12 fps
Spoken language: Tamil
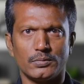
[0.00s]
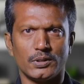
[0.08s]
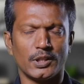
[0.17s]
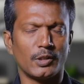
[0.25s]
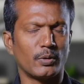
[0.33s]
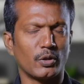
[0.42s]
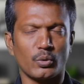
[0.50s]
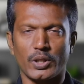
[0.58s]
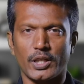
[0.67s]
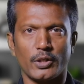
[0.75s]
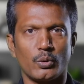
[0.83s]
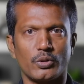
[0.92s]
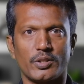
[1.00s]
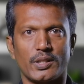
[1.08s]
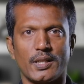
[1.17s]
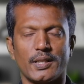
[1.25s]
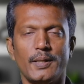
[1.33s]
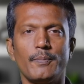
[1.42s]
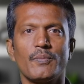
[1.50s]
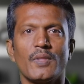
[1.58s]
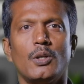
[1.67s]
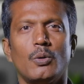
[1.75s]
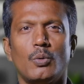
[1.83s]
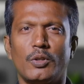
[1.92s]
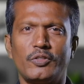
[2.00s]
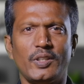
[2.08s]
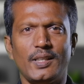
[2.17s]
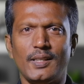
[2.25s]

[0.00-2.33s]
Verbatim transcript: நிறுவனத்தோட கை கொடுத்துருக்காங்க ஒரு சில